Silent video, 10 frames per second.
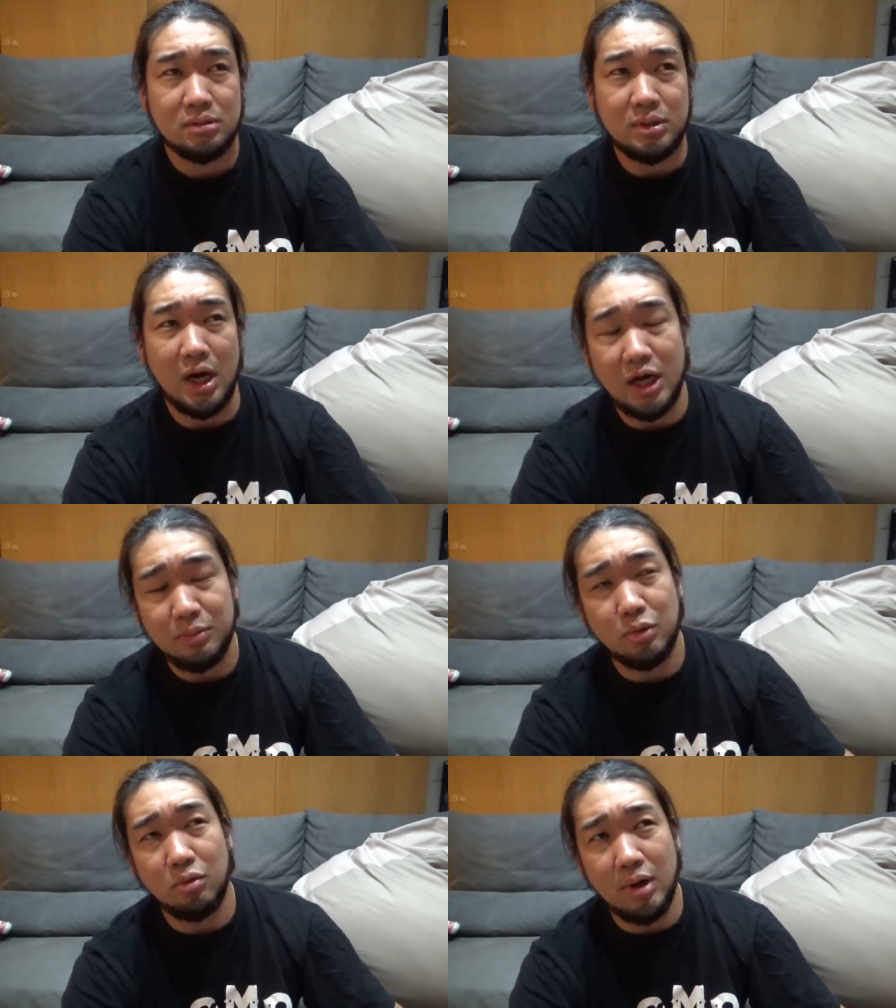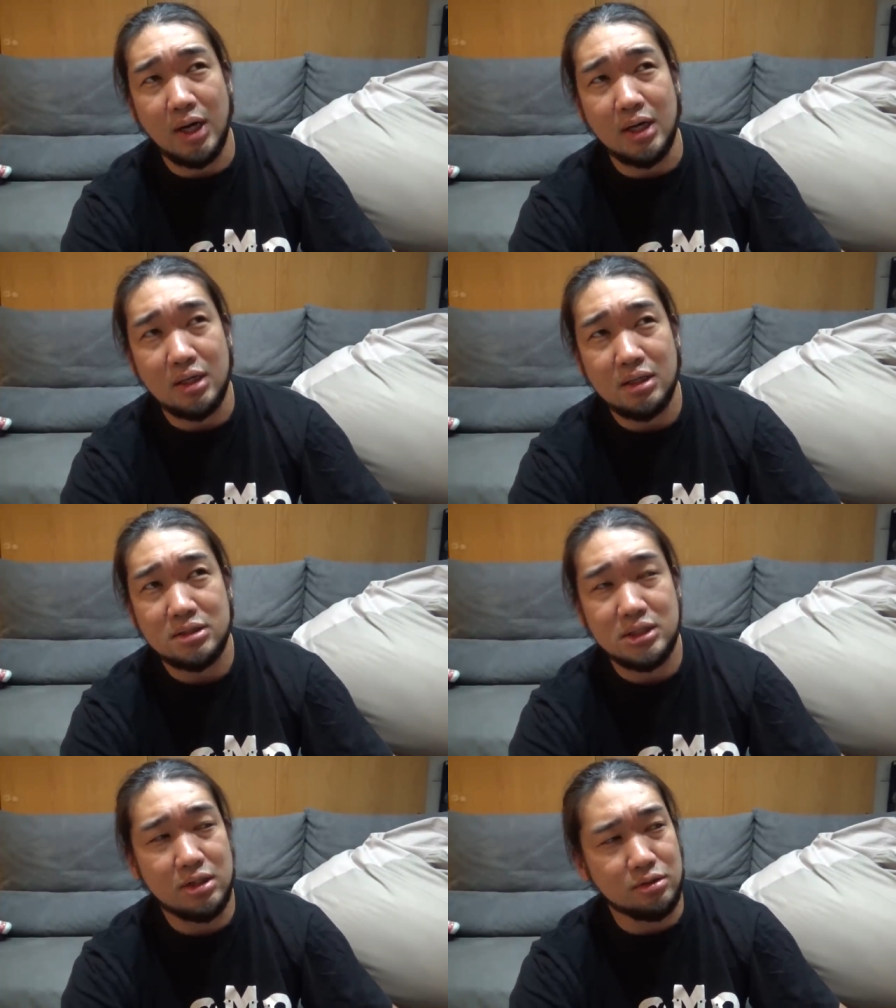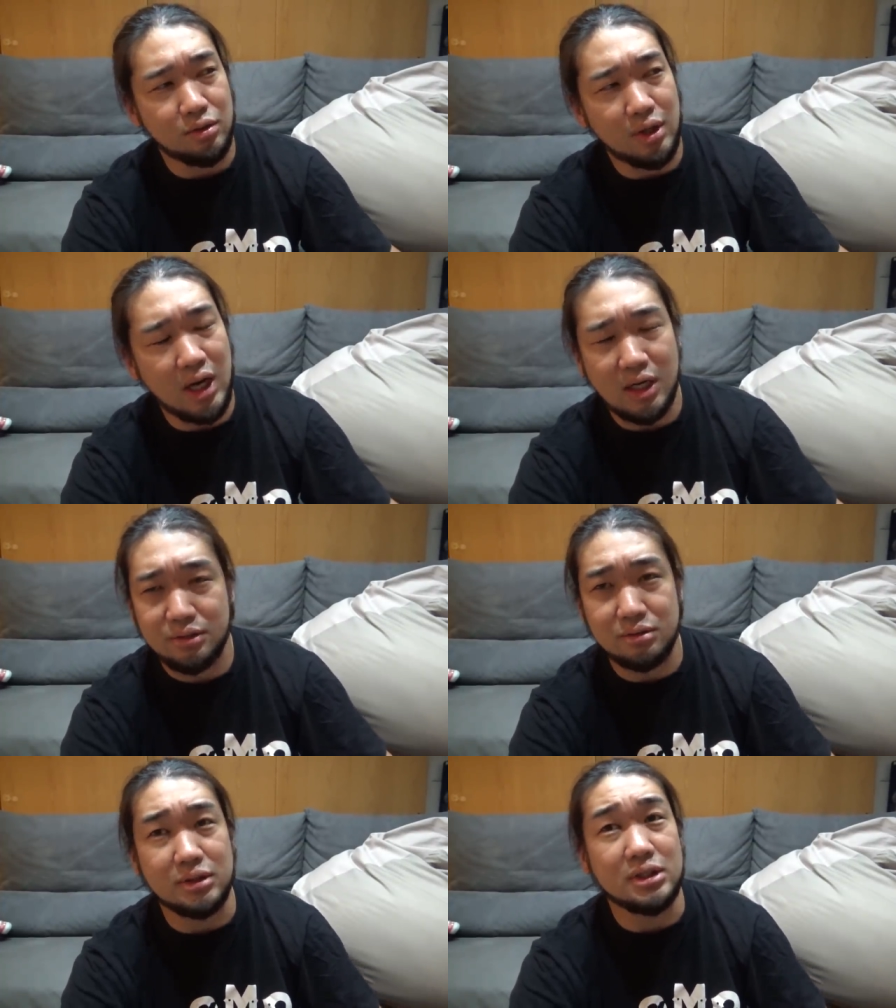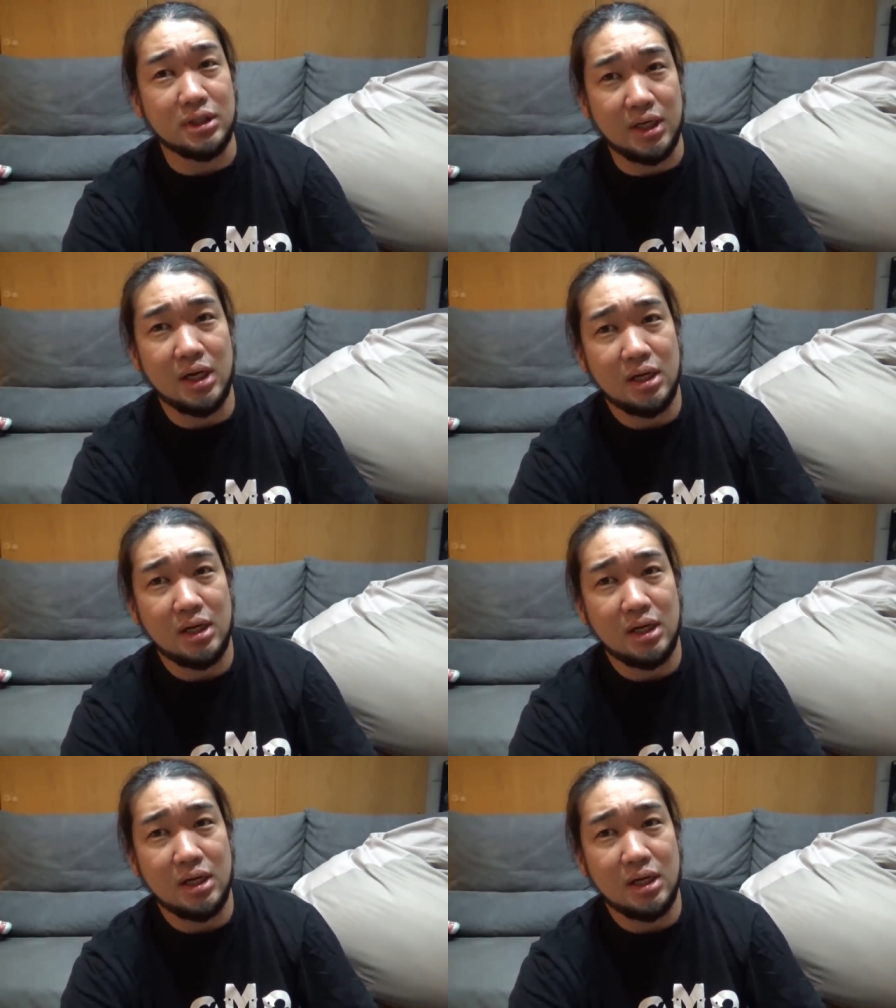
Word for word: まあ、相棒は猿のアグーって言ったか